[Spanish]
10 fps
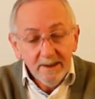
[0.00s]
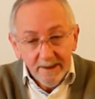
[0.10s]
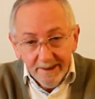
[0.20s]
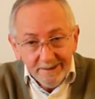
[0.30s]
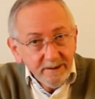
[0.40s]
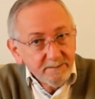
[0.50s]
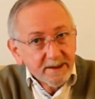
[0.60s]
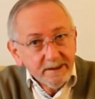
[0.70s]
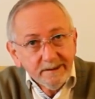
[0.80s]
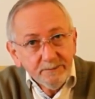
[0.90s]
El tema
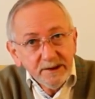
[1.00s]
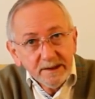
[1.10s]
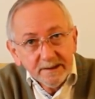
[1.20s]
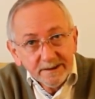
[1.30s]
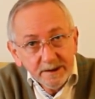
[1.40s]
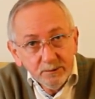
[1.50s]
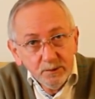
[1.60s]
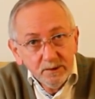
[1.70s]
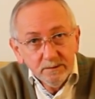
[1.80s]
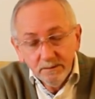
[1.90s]
es que esta visa
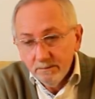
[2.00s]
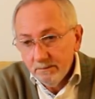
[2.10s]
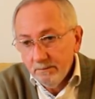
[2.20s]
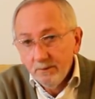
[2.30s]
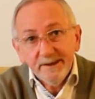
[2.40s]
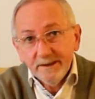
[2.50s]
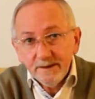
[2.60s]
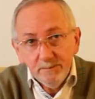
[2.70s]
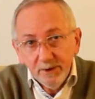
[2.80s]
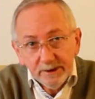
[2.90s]
C1 no es tan
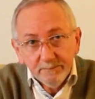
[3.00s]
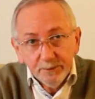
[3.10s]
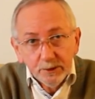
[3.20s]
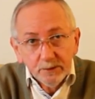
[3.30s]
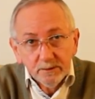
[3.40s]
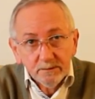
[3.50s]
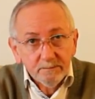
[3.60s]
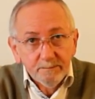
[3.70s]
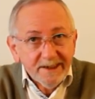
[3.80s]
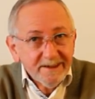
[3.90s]
simple tampoco.
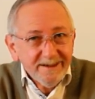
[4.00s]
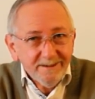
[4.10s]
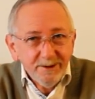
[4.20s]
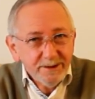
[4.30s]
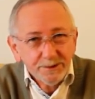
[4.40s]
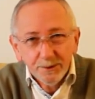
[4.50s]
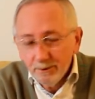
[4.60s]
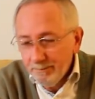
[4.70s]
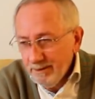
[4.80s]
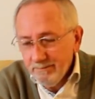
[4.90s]
Prácticamente son
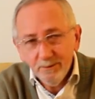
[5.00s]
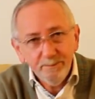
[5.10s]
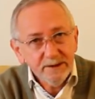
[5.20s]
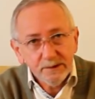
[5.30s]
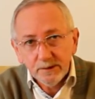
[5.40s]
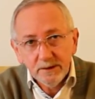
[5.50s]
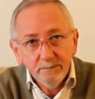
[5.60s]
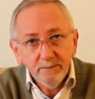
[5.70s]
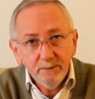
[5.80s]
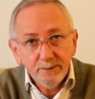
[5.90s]
los mismos pasos y los
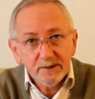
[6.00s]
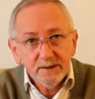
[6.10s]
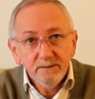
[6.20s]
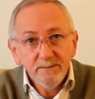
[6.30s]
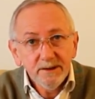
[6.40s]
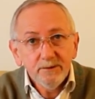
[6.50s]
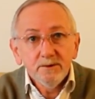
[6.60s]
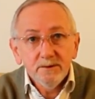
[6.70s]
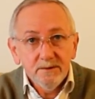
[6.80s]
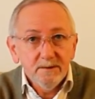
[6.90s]
mismos
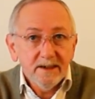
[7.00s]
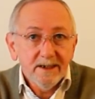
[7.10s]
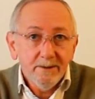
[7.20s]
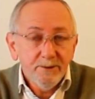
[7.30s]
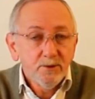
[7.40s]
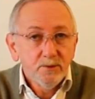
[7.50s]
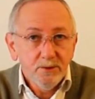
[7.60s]
procedimientos que la B1 y